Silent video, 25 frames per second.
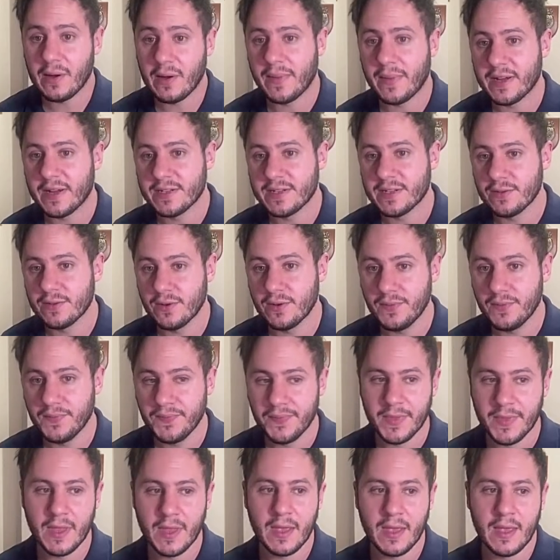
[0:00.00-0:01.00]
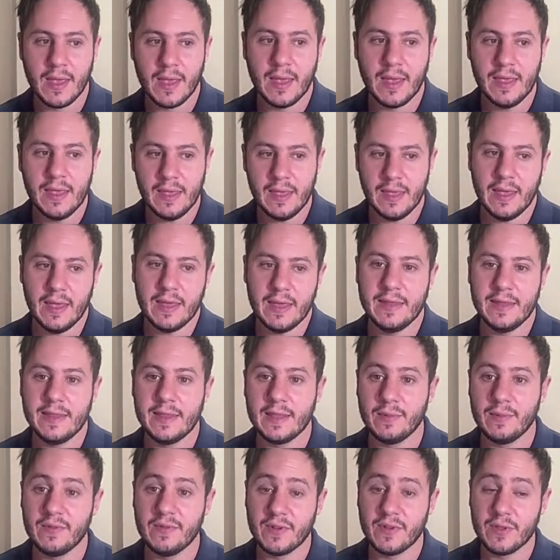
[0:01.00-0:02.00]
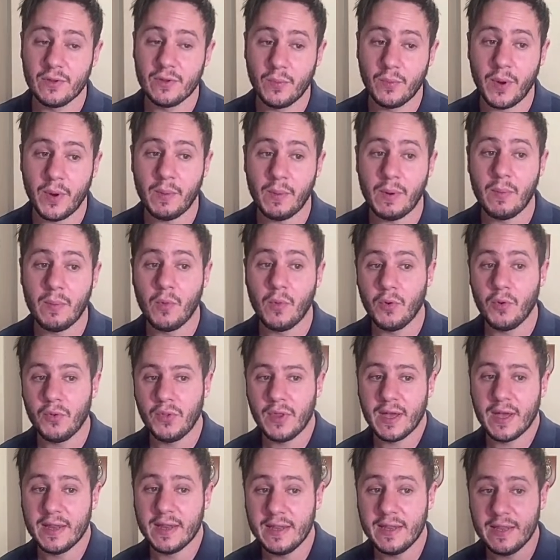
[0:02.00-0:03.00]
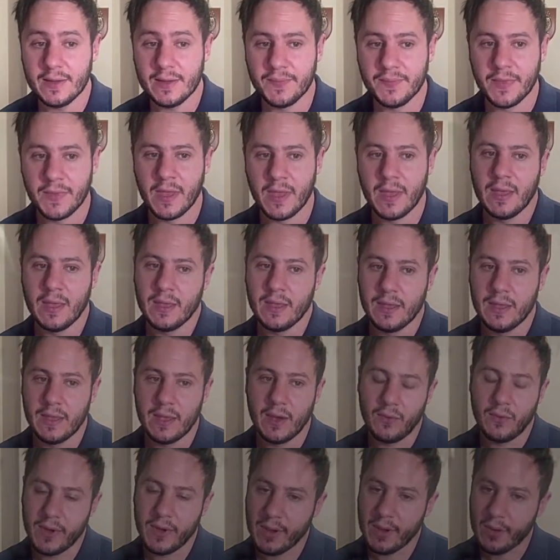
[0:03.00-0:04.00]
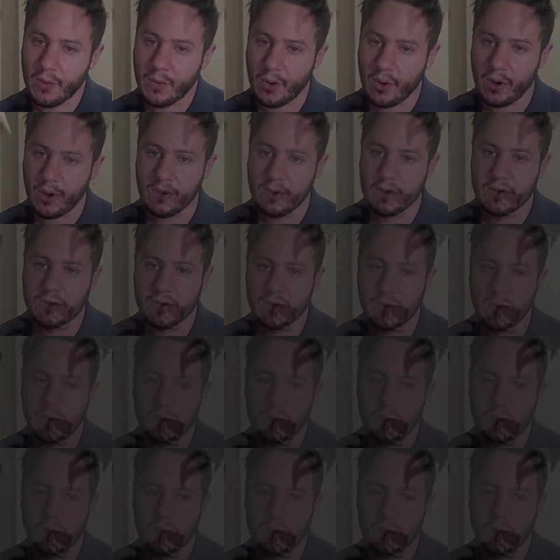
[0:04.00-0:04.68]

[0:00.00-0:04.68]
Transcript: Margedon. E ele também vai dropar uma montaria, que é um recolor de uma